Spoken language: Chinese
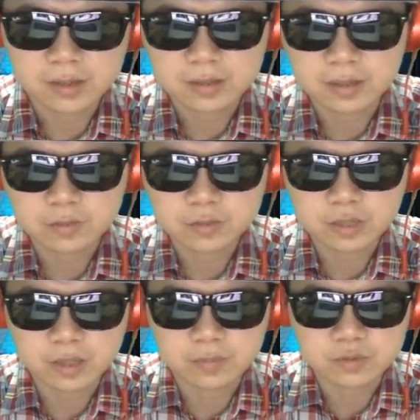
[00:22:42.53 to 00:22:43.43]
那目
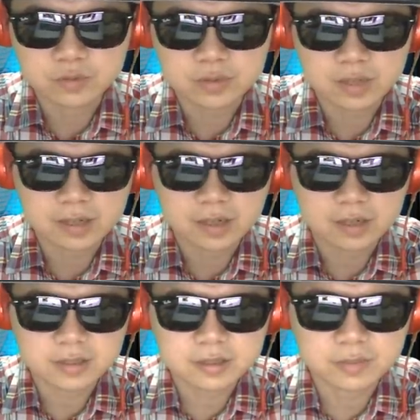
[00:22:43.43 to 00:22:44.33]
前的比数是来到了
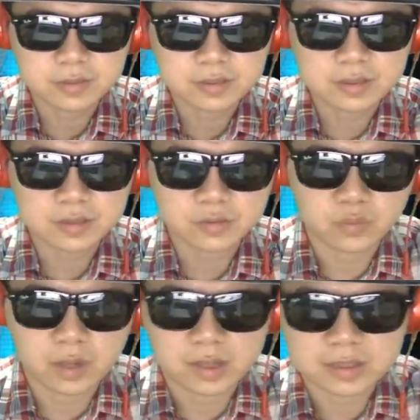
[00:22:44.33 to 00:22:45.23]
四比四，
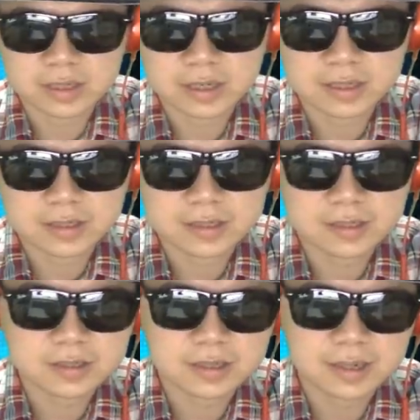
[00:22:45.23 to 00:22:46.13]
哇，张燕仪真的
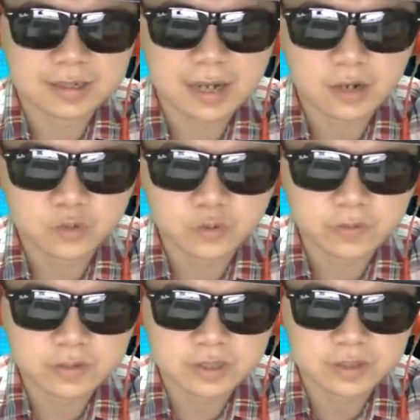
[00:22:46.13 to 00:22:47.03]
是连杆好多
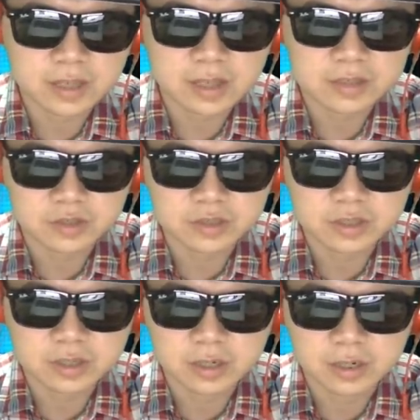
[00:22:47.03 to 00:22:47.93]
分，小戴要小心
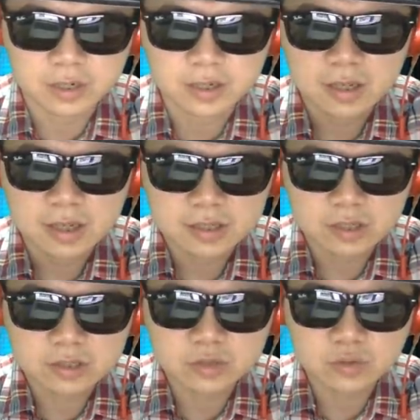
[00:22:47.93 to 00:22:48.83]
了，可能操
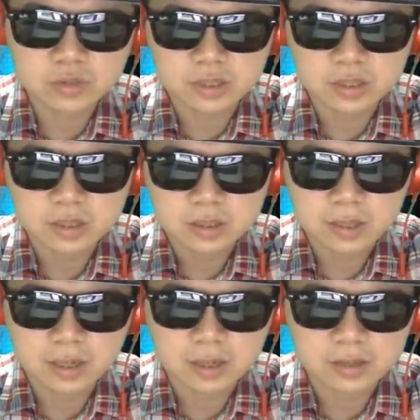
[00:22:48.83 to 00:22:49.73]
之过急，
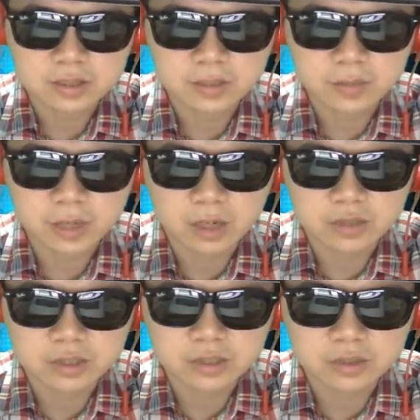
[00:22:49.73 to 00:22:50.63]
那前面好
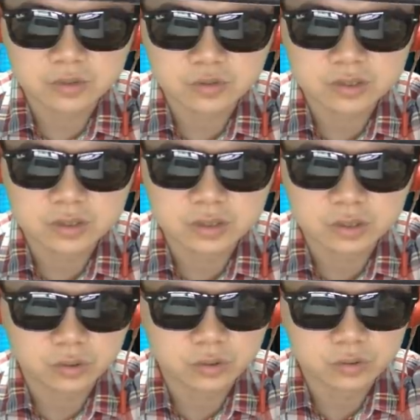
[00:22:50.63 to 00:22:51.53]
几手就是
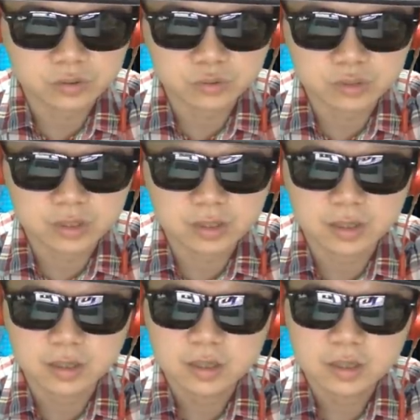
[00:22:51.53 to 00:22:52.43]
都有出现一
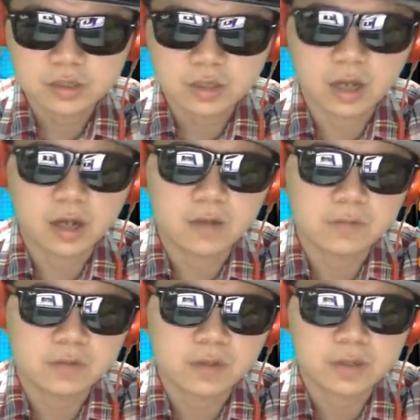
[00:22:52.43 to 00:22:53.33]
个。呃，
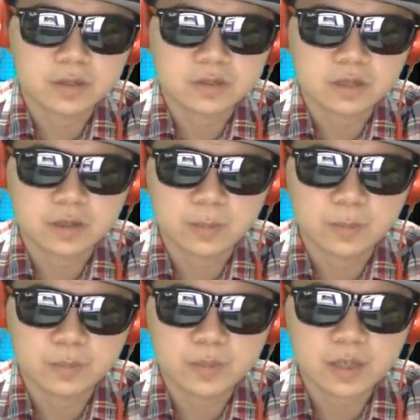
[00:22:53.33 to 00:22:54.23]
救命这个
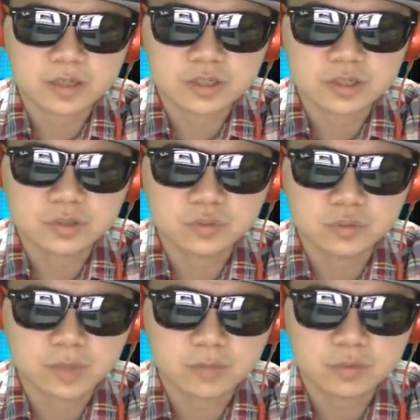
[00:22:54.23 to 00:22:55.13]
不必要的失误。
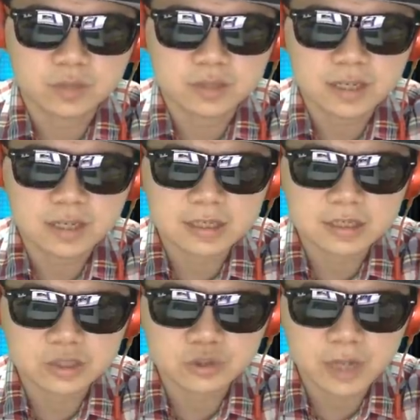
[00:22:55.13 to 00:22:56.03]
那目前张怡
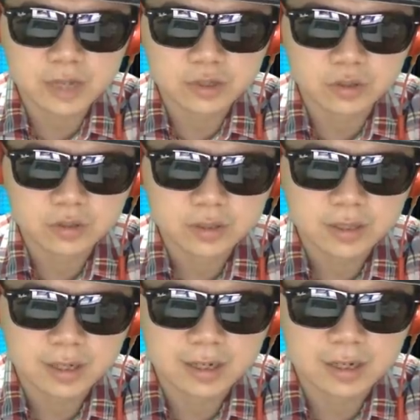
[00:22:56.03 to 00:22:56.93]
继续开球，
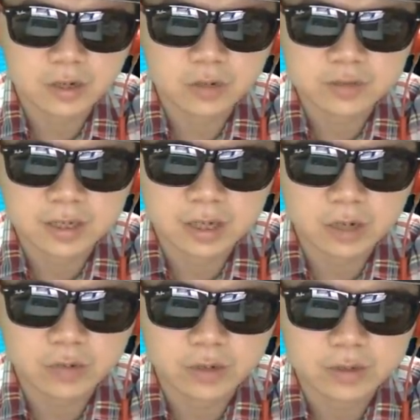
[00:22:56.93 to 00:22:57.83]
开一个后场高远。